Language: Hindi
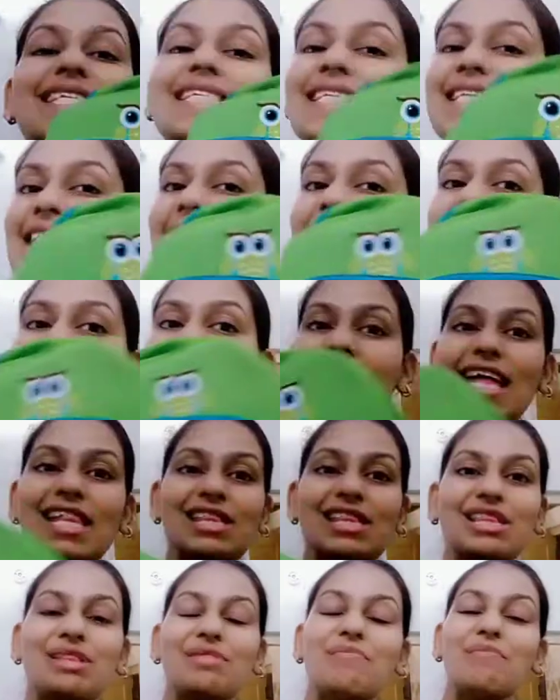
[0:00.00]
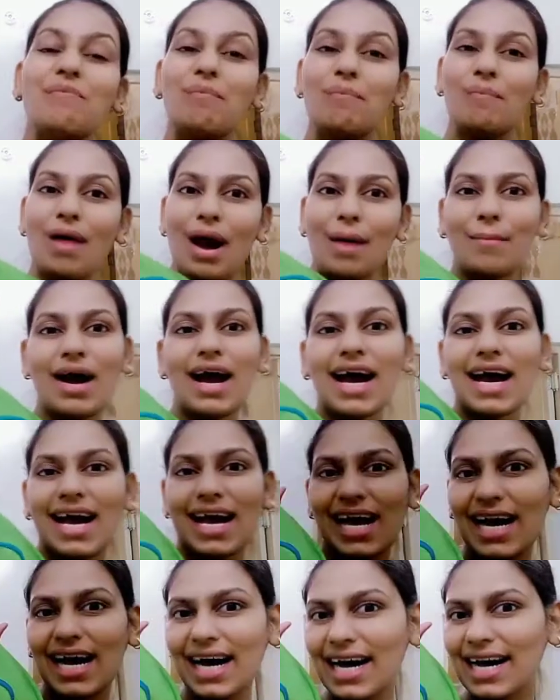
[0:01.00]
यस मामा
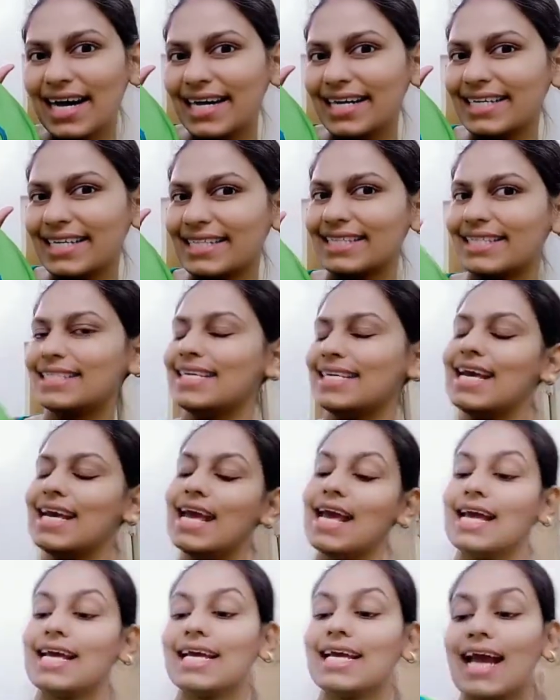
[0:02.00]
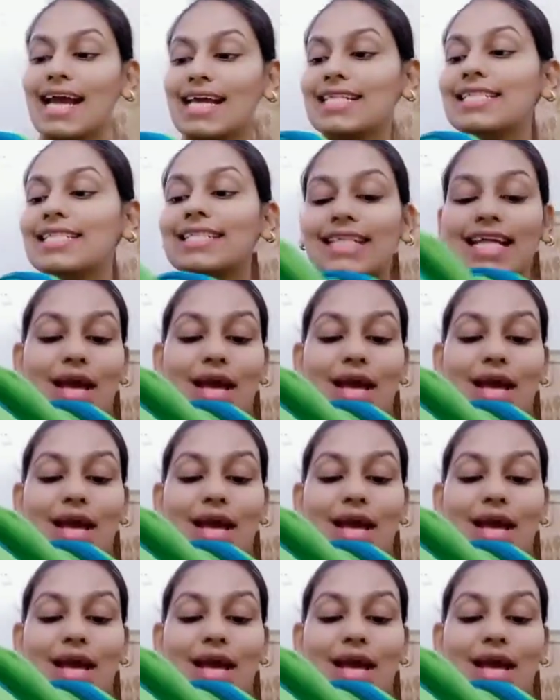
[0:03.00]
अर्थ गाइस